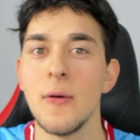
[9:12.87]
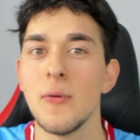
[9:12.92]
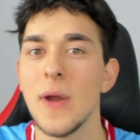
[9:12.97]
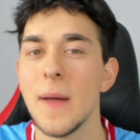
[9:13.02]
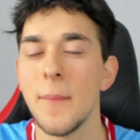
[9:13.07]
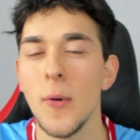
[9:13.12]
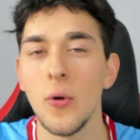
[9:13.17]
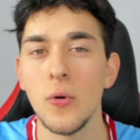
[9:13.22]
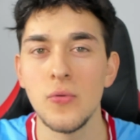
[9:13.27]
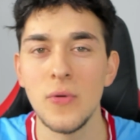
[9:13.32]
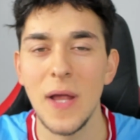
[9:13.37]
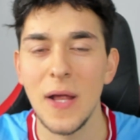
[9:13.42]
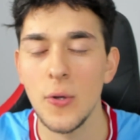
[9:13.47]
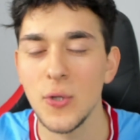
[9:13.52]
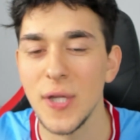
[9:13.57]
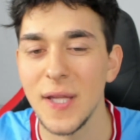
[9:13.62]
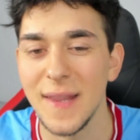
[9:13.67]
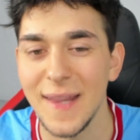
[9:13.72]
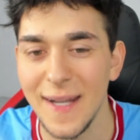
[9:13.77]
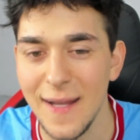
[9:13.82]
Es una, una
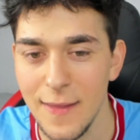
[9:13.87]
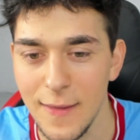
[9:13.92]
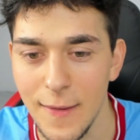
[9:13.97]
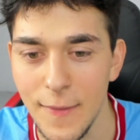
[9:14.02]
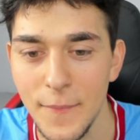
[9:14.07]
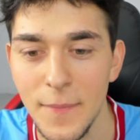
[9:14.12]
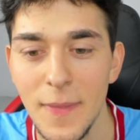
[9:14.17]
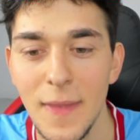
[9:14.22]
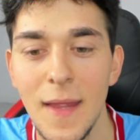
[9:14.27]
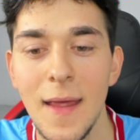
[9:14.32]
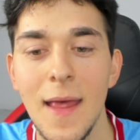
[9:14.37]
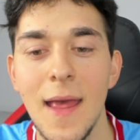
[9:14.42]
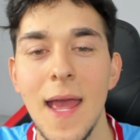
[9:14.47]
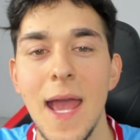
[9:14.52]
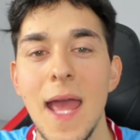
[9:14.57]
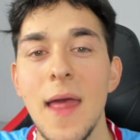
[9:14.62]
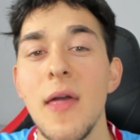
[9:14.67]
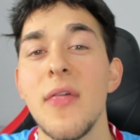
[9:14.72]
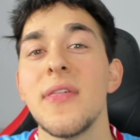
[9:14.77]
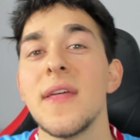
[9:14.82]
cosa extraña.
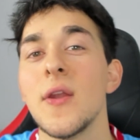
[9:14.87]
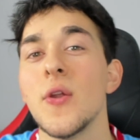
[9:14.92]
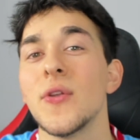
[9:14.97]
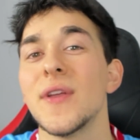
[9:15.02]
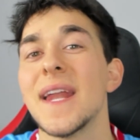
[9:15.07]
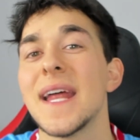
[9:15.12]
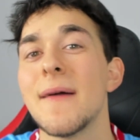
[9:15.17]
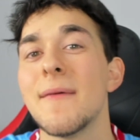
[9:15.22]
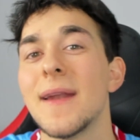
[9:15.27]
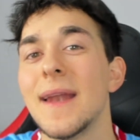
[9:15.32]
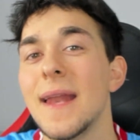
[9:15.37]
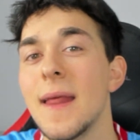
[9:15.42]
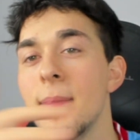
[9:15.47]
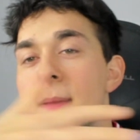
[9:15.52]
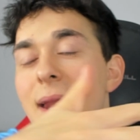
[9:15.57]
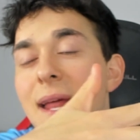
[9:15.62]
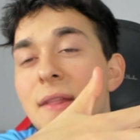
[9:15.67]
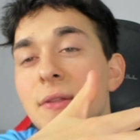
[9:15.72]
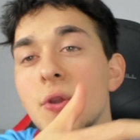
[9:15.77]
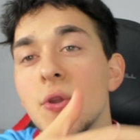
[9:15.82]
Es decir, no tiene que haber link
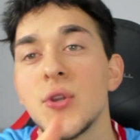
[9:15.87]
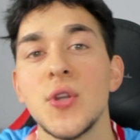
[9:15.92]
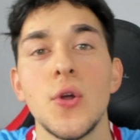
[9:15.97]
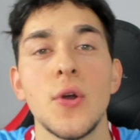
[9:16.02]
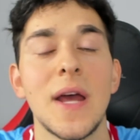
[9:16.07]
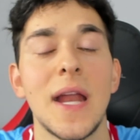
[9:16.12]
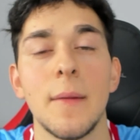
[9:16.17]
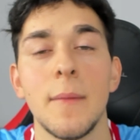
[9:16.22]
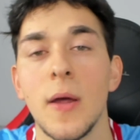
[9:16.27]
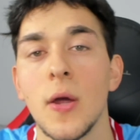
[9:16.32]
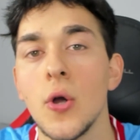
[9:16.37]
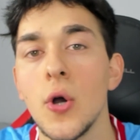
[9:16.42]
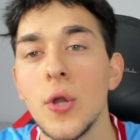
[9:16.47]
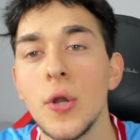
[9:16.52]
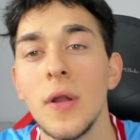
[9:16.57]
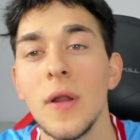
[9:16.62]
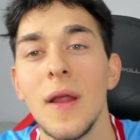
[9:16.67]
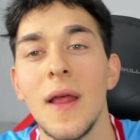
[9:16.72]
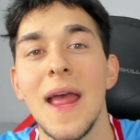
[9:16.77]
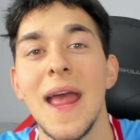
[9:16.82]
directo, sino que a lo
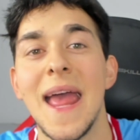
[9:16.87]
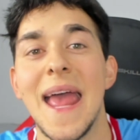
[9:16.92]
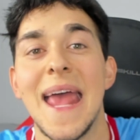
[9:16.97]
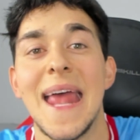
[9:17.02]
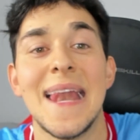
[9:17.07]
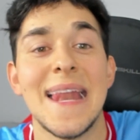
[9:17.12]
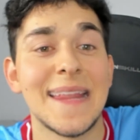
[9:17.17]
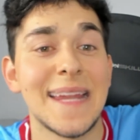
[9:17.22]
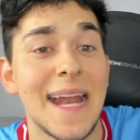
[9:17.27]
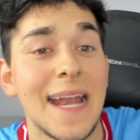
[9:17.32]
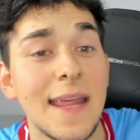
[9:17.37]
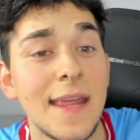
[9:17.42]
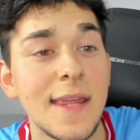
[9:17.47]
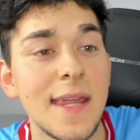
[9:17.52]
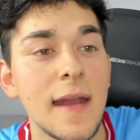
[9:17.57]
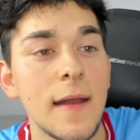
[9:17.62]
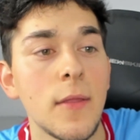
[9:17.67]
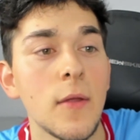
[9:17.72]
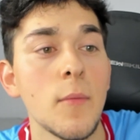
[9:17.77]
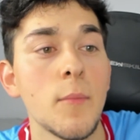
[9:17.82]
mejor el lateral
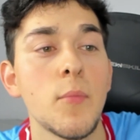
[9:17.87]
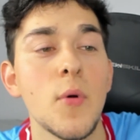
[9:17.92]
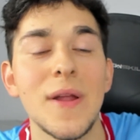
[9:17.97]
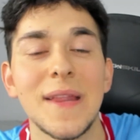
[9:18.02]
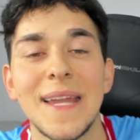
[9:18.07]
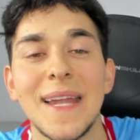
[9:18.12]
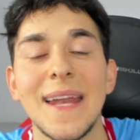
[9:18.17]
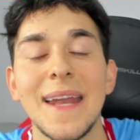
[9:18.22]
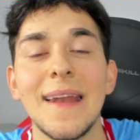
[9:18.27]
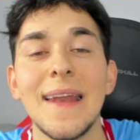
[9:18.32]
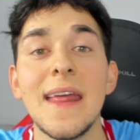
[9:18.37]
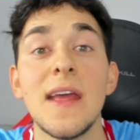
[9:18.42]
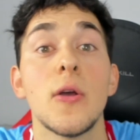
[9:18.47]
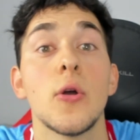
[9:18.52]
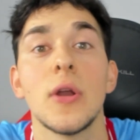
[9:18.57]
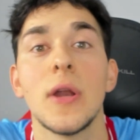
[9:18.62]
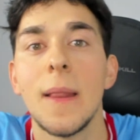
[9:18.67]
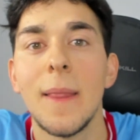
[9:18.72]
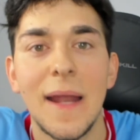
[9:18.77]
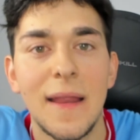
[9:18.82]
izquierdo puede tener link
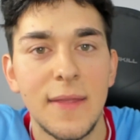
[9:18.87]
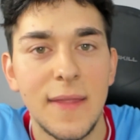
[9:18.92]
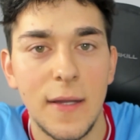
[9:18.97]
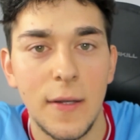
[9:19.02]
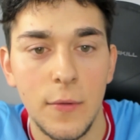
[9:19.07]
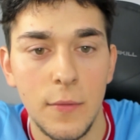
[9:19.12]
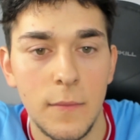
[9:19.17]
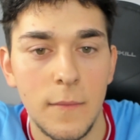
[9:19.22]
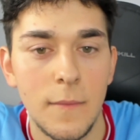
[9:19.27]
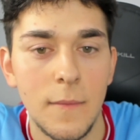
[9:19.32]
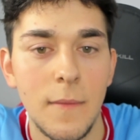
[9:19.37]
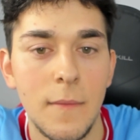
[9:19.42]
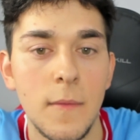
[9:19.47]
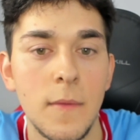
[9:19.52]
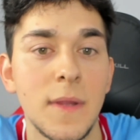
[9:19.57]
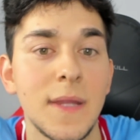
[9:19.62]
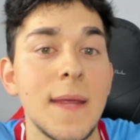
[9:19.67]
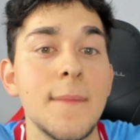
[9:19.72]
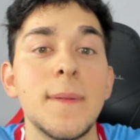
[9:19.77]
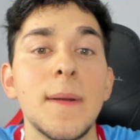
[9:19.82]
con el delantero.
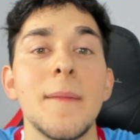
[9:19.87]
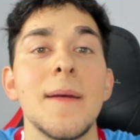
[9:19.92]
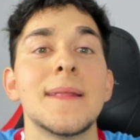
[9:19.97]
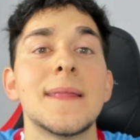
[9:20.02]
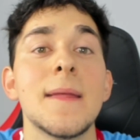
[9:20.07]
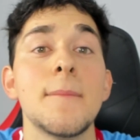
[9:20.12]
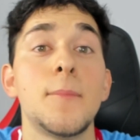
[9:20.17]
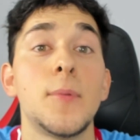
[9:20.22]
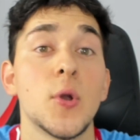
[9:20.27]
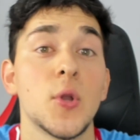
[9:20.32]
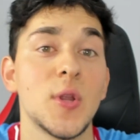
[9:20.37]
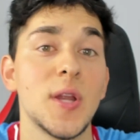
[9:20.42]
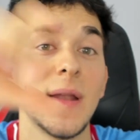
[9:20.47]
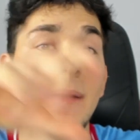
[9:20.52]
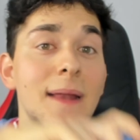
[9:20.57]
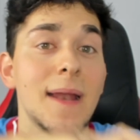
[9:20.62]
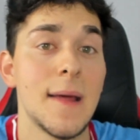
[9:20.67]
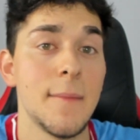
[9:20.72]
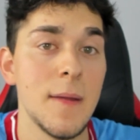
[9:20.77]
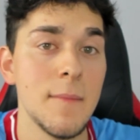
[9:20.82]
Simplemente por ser
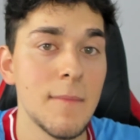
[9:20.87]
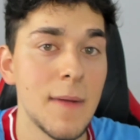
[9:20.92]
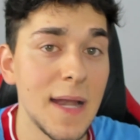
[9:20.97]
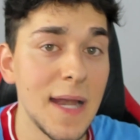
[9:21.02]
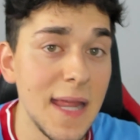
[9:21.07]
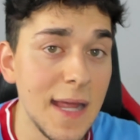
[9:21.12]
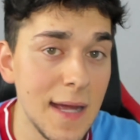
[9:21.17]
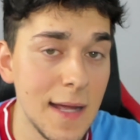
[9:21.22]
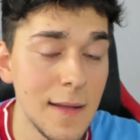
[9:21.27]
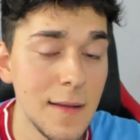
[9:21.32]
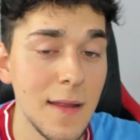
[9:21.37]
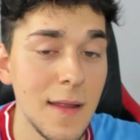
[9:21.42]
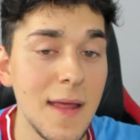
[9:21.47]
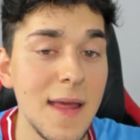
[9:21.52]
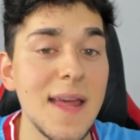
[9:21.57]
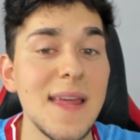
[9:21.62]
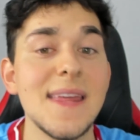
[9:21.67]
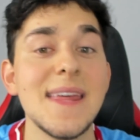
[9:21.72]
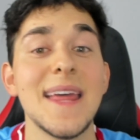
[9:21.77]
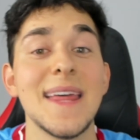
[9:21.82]
de la misma liga
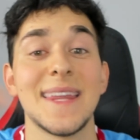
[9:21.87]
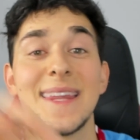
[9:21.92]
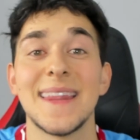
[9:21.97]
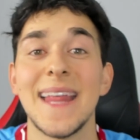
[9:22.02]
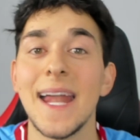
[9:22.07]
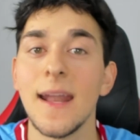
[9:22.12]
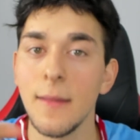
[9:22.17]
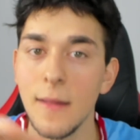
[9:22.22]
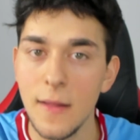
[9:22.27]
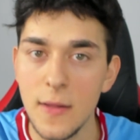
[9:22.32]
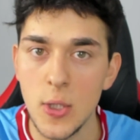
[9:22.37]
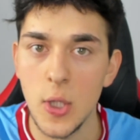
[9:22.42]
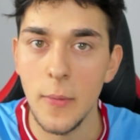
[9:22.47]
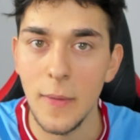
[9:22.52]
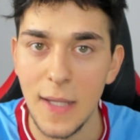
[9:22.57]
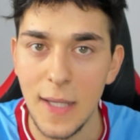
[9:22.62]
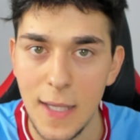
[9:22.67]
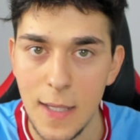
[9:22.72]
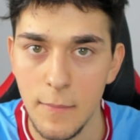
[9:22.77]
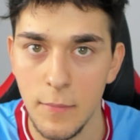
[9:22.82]
y estar dentro
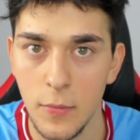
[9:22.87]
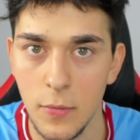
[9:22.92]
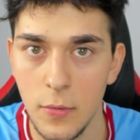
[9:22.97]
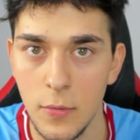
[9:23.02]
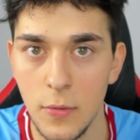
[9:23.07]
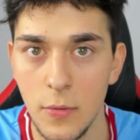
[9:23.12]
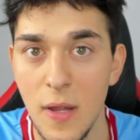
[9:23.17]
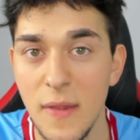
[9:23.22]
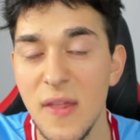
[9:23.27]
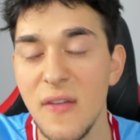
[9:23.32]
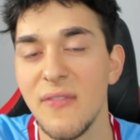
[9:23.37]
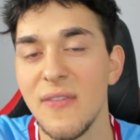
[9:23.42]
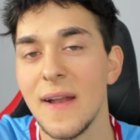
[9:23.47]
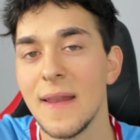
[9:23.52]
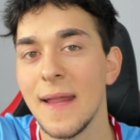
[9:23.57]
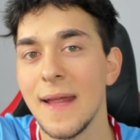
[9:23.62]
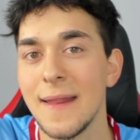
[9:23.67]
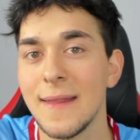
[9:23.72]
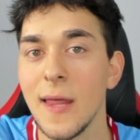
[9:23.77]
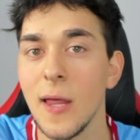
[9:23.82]
del equipo. No hace
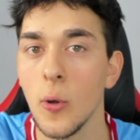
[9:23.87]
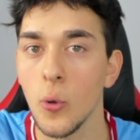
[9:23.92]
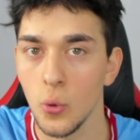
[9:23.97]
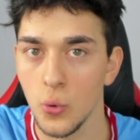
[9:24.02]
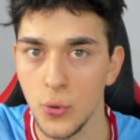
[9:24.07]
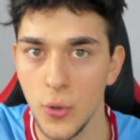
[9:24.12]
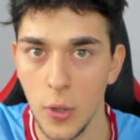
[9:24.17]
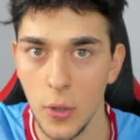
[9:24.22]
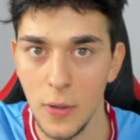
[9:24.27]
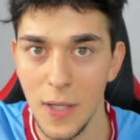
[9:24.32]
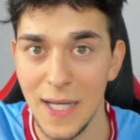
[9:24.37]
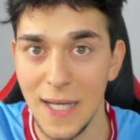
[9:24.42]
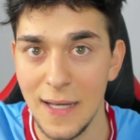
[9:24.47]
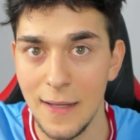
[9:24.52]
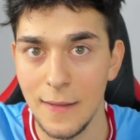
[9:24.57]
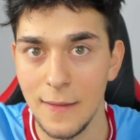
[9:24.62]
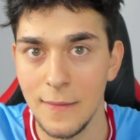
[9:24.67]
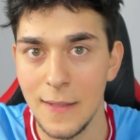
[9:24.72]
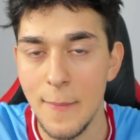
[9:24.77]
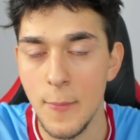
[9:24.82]
falta que esté junto
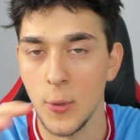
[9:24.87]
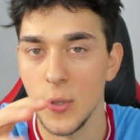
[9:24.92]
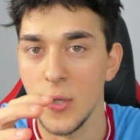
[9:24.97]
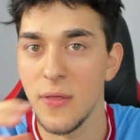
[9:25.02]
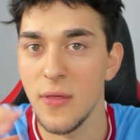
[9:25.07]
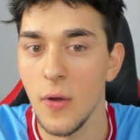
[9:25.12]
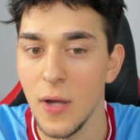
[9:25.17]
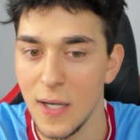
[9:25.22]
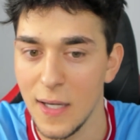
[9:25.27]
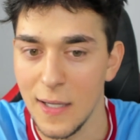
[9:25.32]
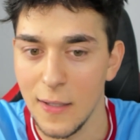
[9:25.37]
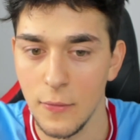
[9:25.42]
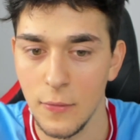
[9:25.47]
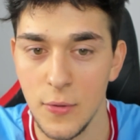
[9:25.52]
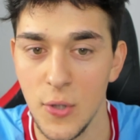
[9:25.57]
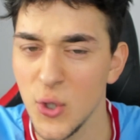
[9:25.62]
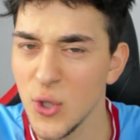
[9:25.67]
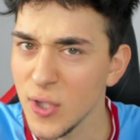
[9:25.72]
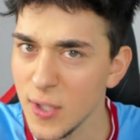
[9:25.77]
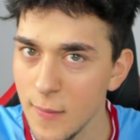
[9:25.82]
en la posición al lado.
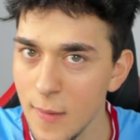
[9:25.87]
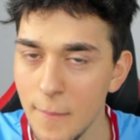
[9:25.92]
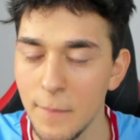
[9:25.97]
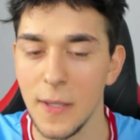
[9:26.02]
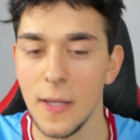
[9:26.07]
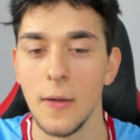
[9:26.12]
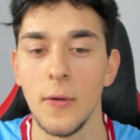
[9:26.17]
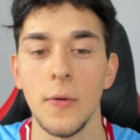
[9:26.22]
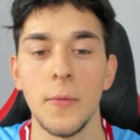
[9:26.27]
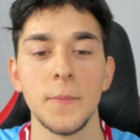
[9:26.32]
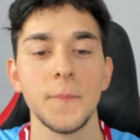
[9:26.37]
No sé si me explico.